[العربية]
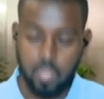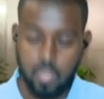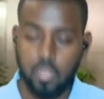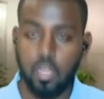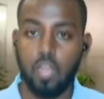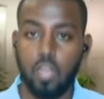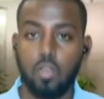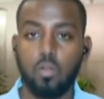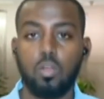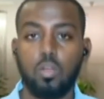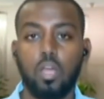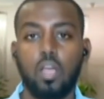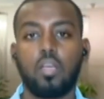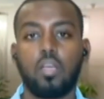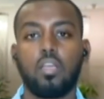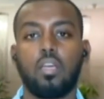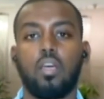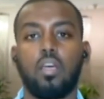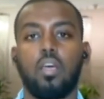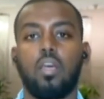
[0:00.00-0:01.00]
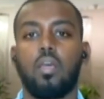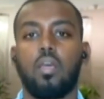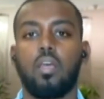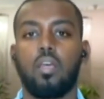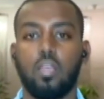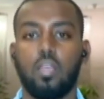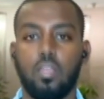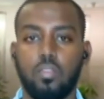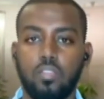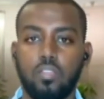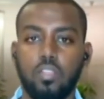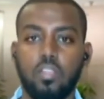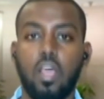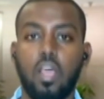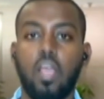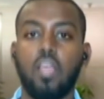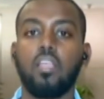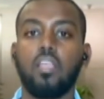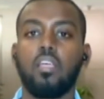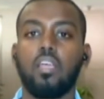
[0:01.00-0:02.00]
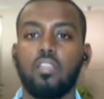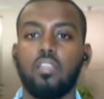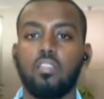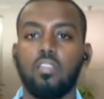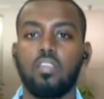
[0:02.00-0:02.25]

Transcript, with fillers: كان هناك افتتاحية